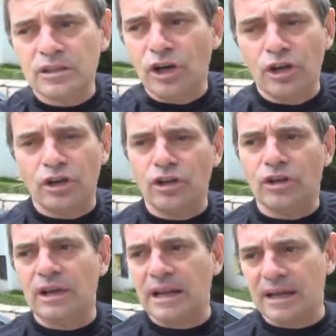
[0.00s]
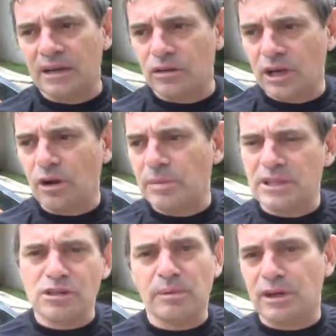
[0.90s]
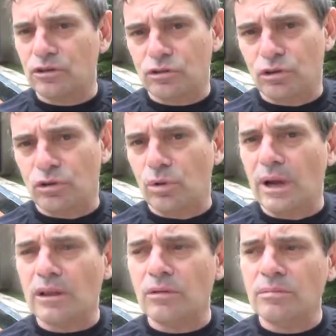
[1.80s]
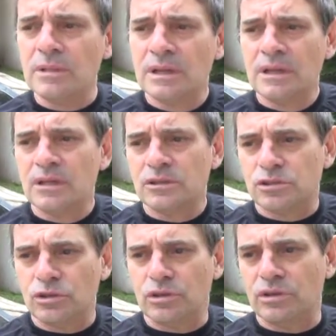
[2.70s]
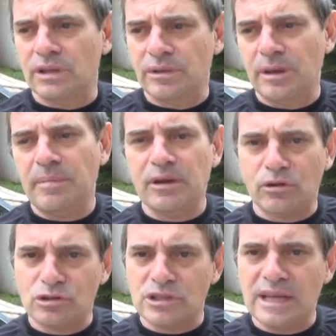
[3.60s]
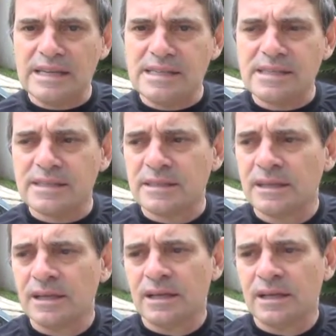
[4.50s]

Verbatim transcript: la No, no, no, lo que es competición manejó todo Eduardo, yo le, di una mano con los enlaces,